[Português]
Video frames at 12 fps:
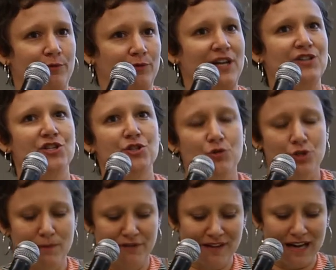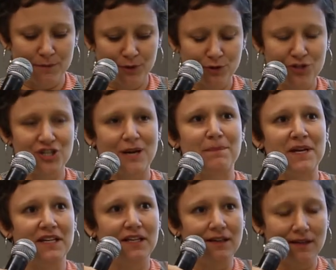O que a gente costuma falar muito de
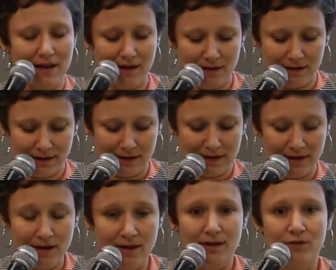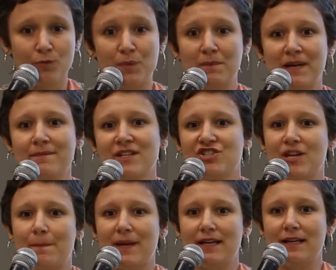Japeri, né? É, o problema de
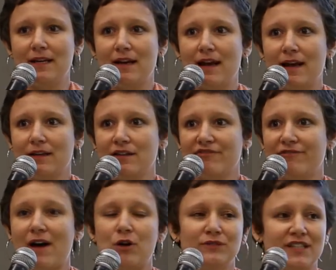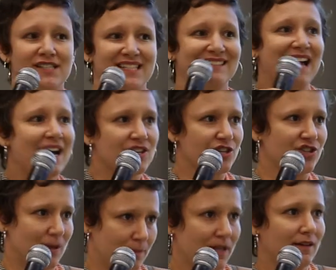Japeri é que falta cidade em
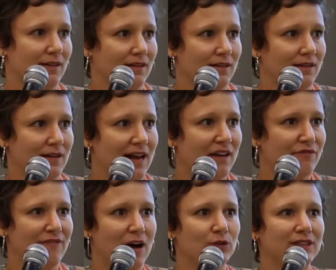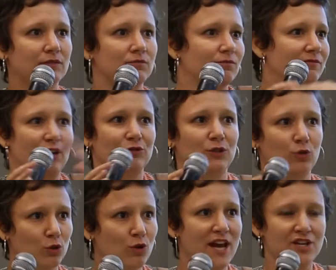Japeri, né? Falta, falta
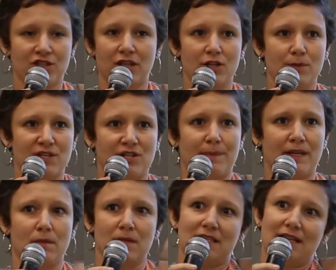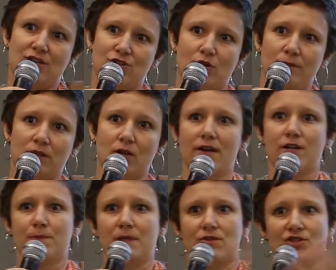todo o restante, porque Japeri é uma cidade dormitória,
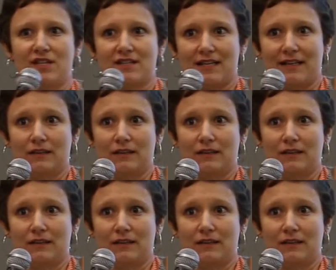as pessoas têm que sair.